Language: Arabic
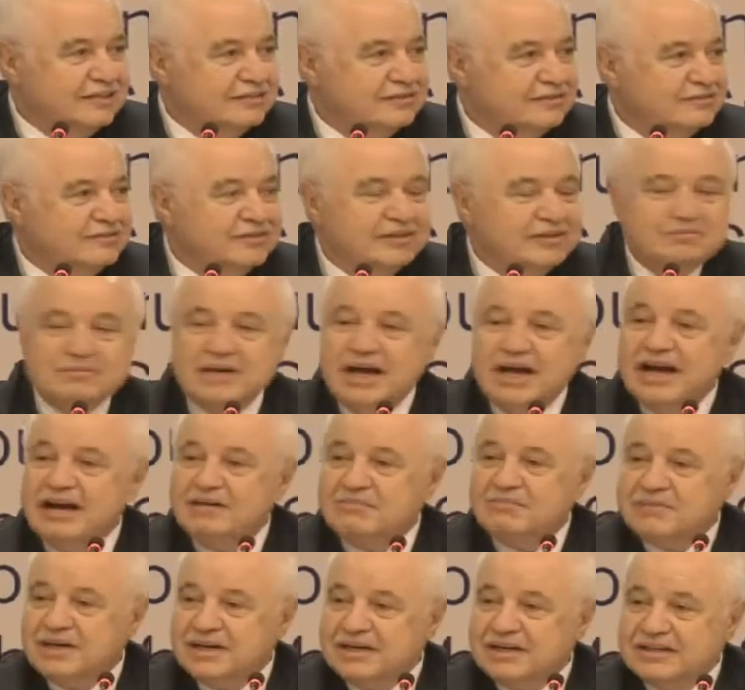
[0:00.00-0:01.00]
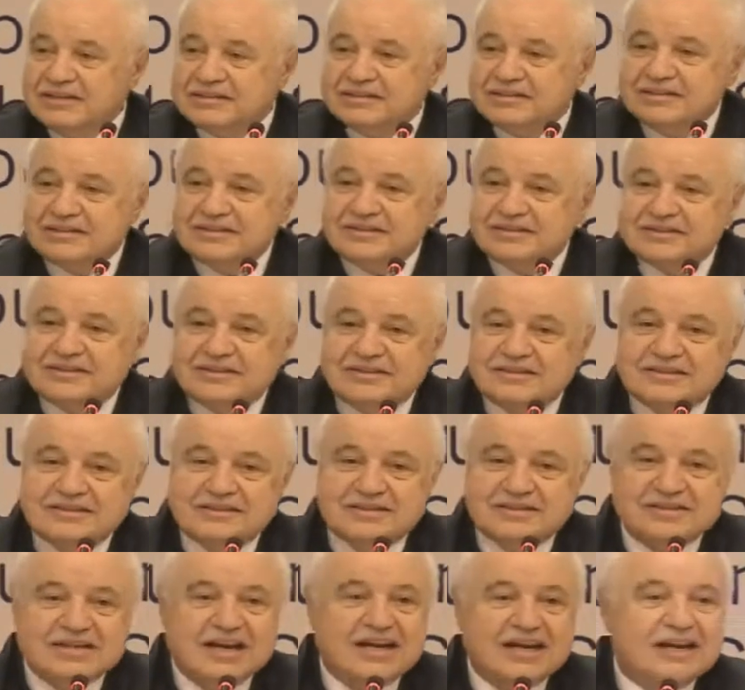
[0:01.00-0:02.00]
في مهامها التي
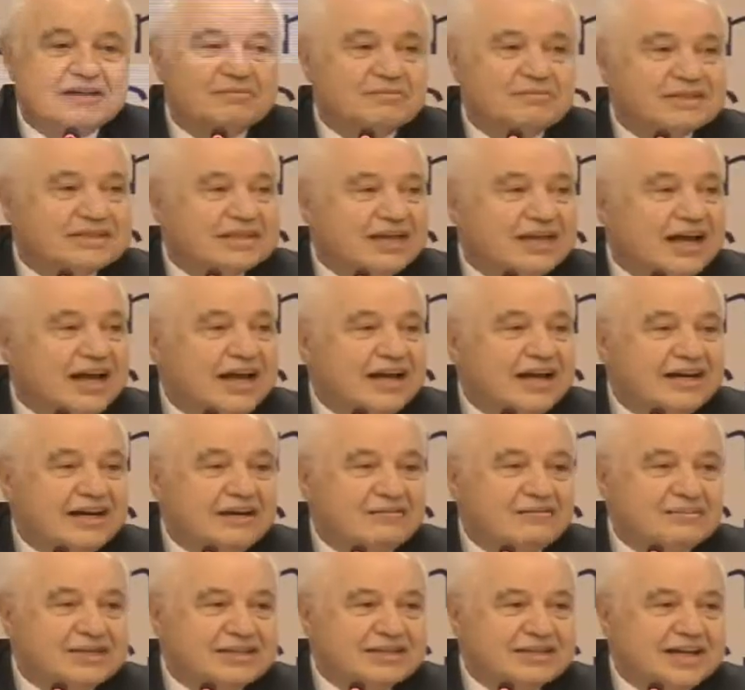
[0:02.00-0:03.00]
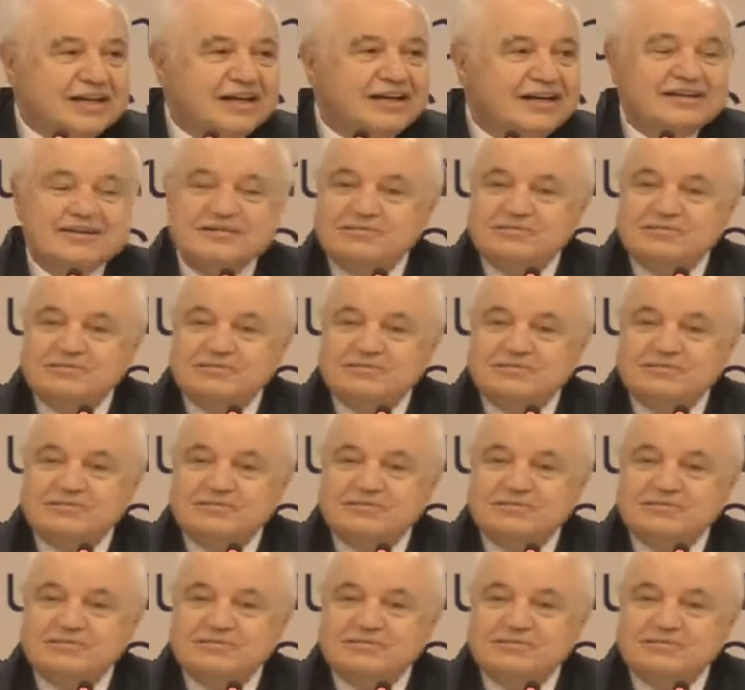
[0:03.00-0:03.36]
تسلمتها على مدى